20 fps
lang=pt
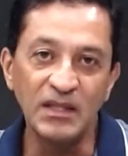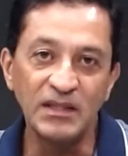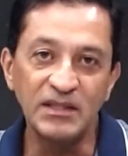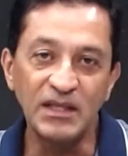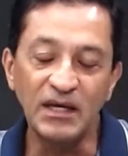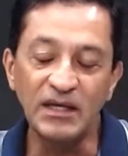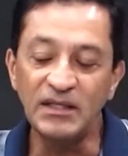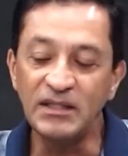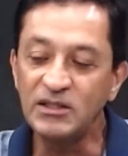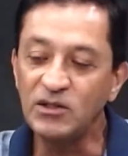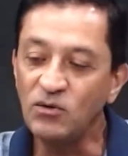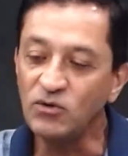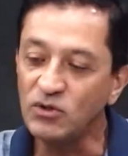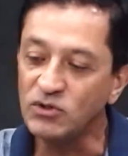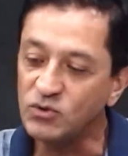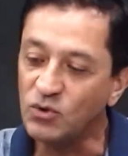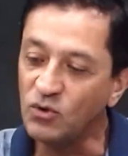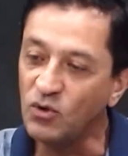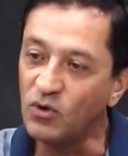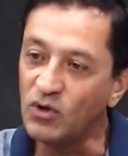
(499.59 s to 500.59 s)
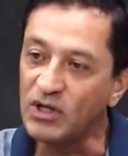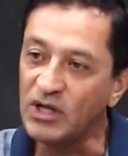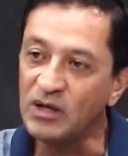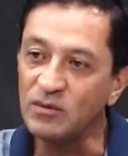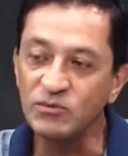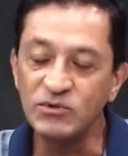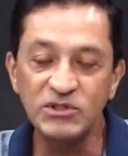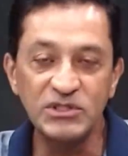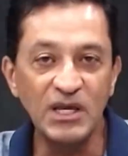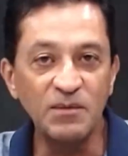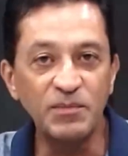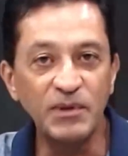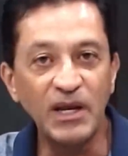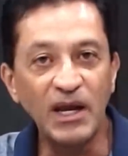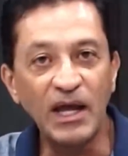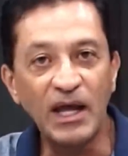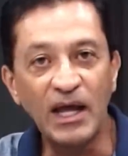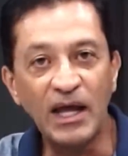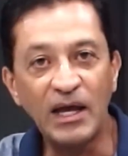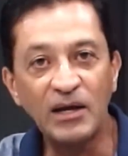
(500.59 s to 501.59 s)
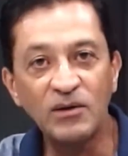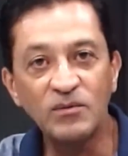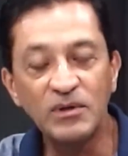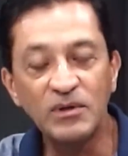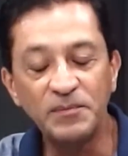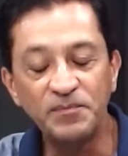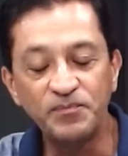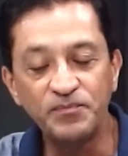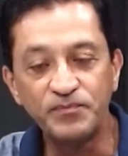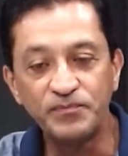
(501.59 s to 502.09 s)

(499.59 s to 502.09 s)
Tá? Então nós colocamos sempre a água